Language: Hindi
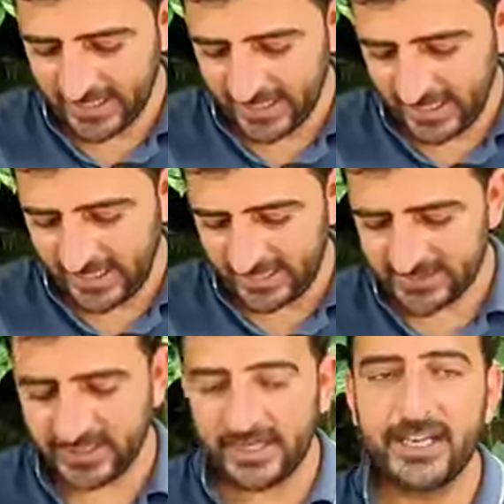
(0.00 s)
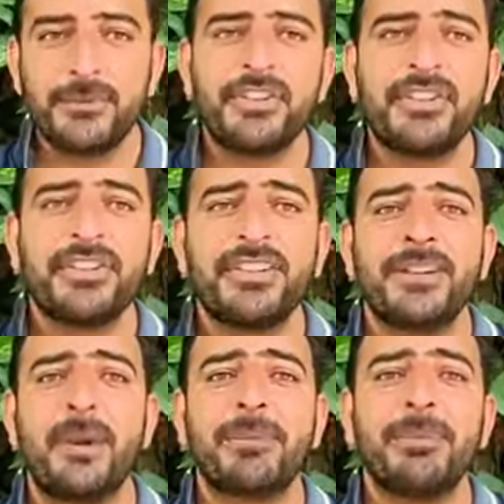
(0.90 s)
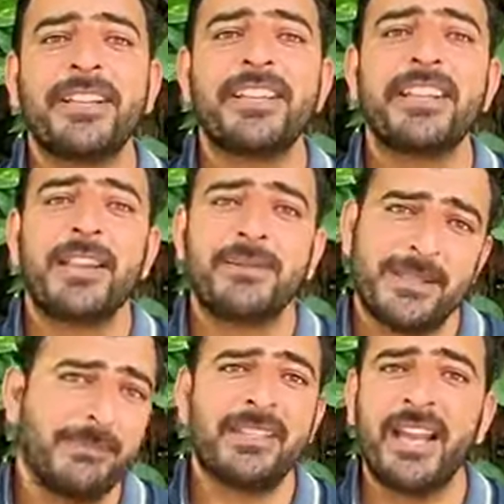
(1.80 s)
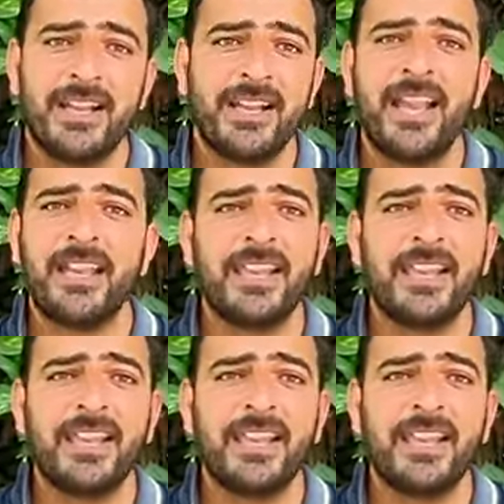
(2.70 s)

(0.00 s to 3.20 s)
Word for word: जनरल एडमिनिस्ट्रेशन डिपार्टमेंट की जानब से बताया गया है